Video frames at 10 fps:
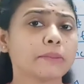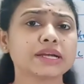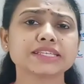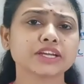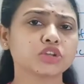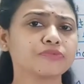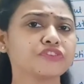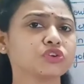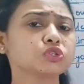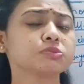बट
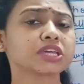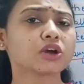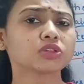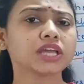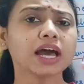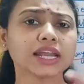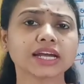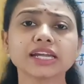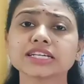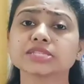सेंट्रीफ्यूज में क्या होती है
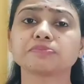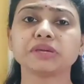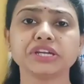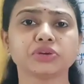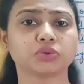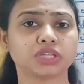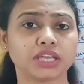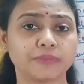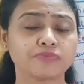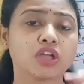अलग अलग स्पीड
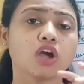होती है